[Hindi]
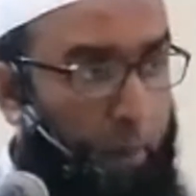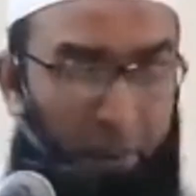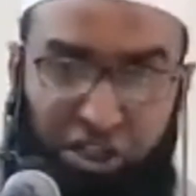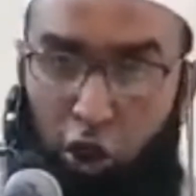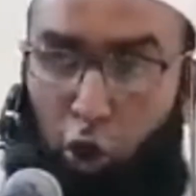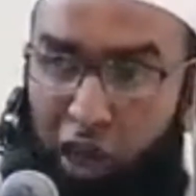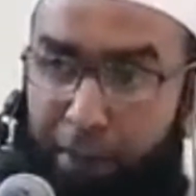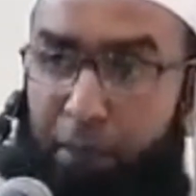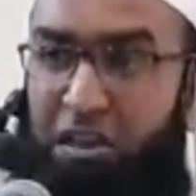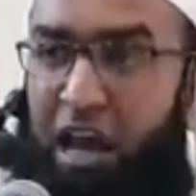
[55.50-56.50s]
बच्चे को यह
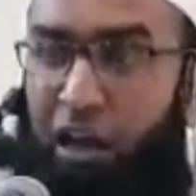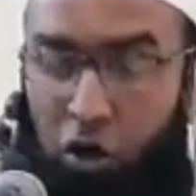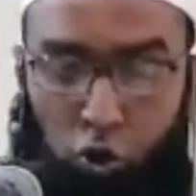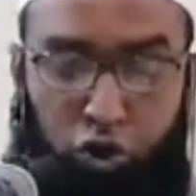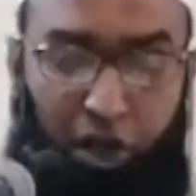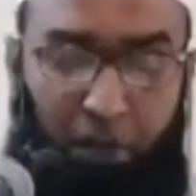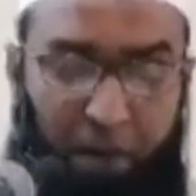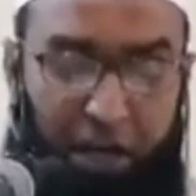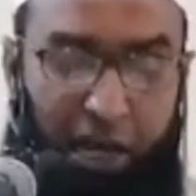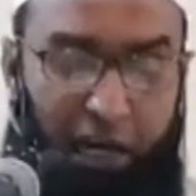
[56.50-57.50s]
भी बताएं कि सोशल
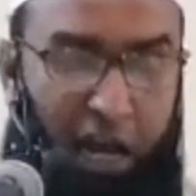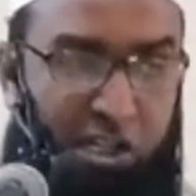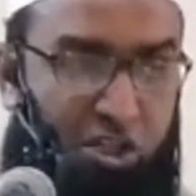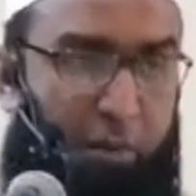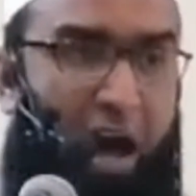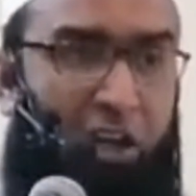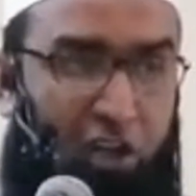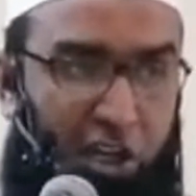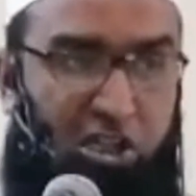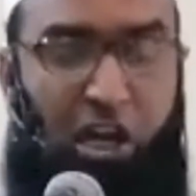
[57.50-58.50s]
मीडिया का इस्तेमाल
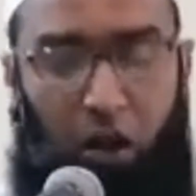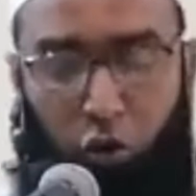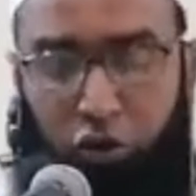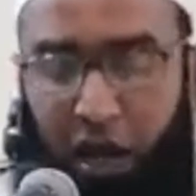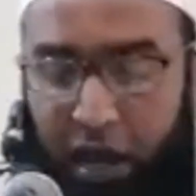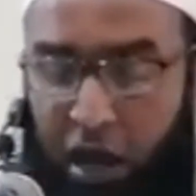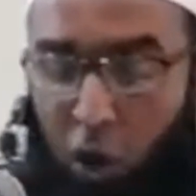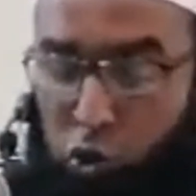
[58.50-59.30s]
किस तरह होता है